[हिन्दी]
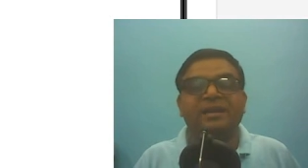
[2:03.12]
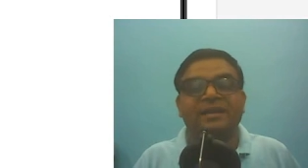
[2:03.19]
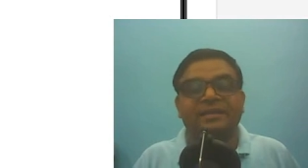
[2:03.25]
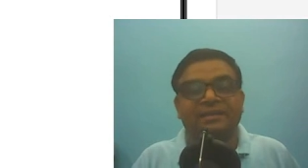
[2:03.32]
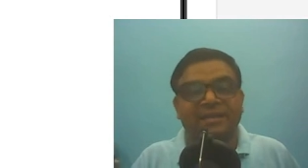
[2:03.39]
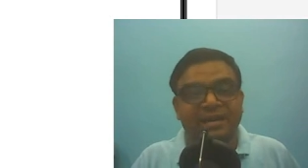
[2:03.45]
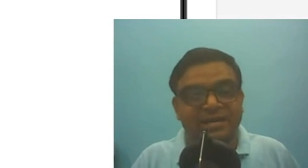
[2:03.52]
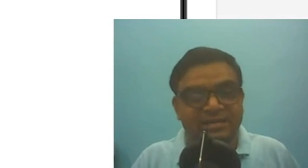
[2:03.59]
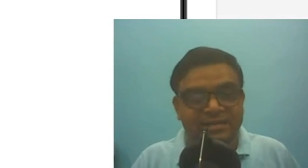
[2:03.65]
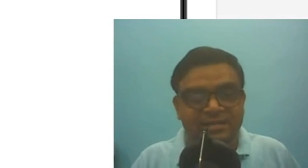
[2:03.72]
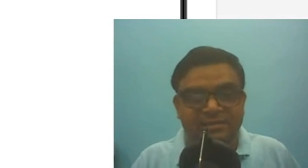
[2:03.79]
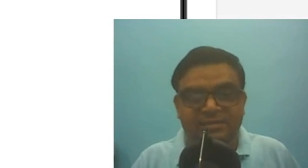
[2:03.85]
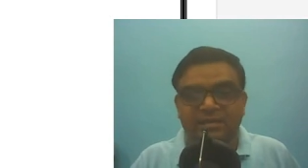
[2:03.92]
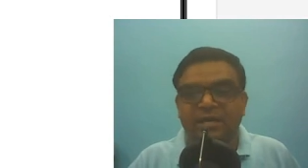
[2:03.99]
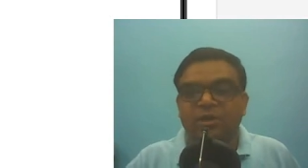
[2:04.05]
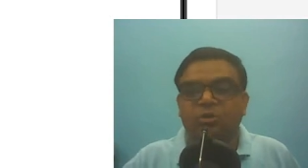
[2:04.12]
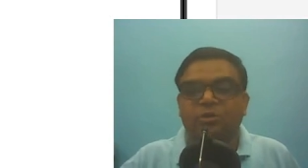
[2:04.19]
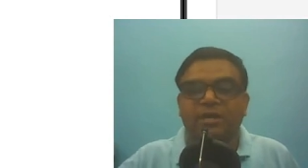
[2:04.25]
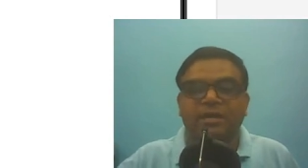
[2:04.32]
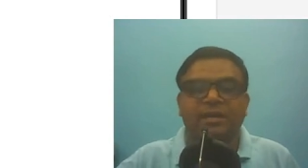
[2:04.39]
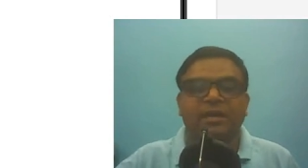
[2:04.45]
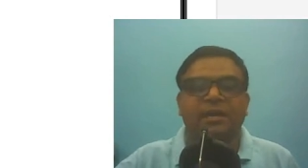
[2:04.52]
इंटेलिजेंस तो
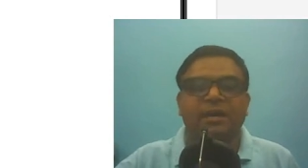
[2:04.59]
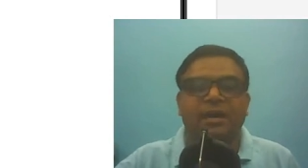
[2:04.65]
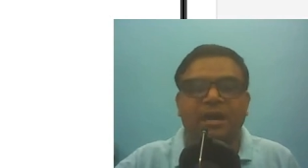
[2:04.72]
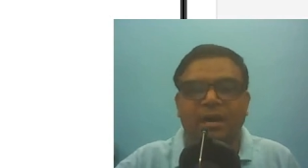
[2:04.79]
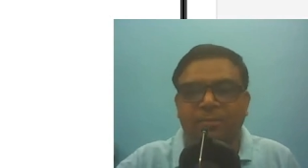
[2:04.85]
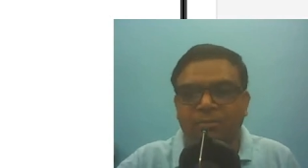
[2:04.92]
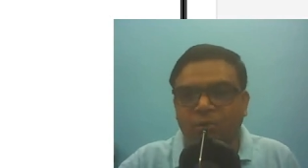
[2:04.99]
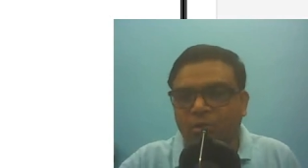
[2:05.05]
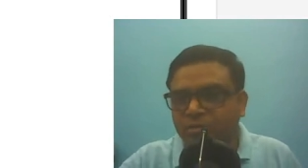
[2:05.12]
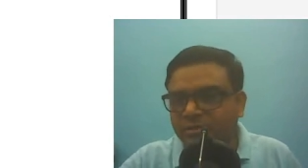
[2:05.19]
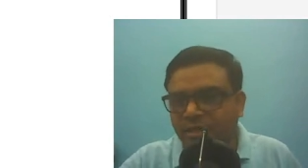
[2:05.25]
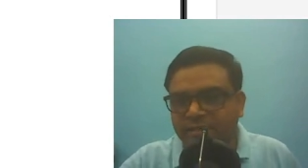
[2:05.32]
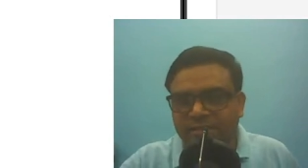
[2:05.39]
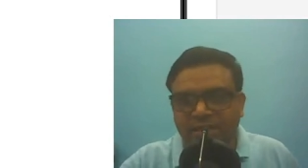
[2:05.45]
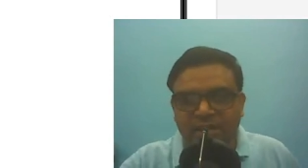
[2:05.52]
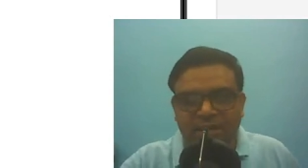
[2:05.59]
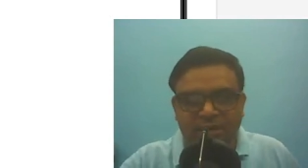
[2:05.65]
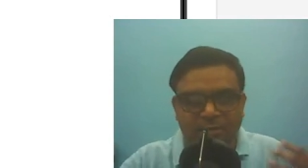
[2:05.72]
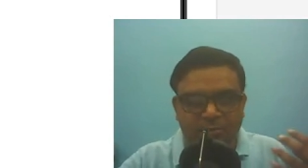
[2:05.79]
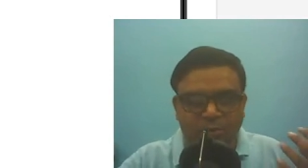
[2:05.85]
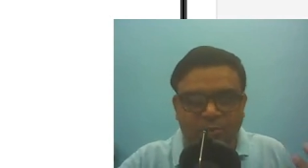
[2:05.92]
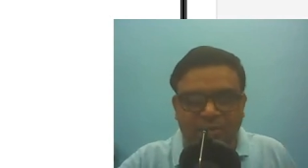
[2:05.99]
देखिए हम लोग जैसे अगर
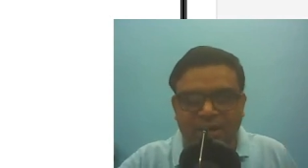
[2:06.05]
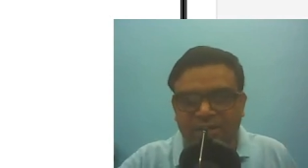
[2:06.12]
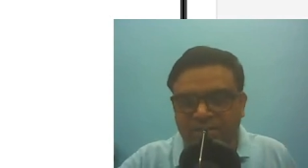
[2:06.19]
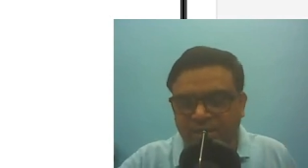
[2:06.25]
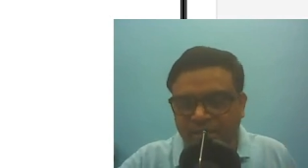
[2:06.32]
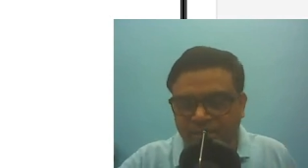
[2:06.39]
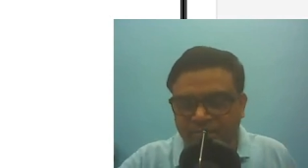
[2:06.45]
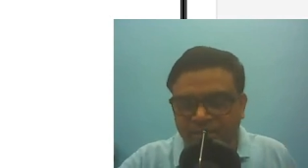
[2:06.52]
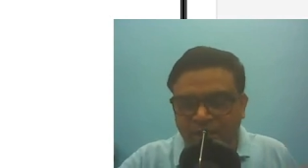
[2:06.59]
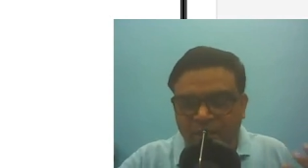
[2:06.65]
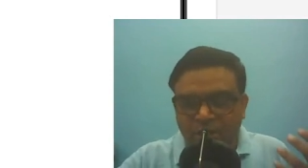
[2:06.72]
हम लोग बात करें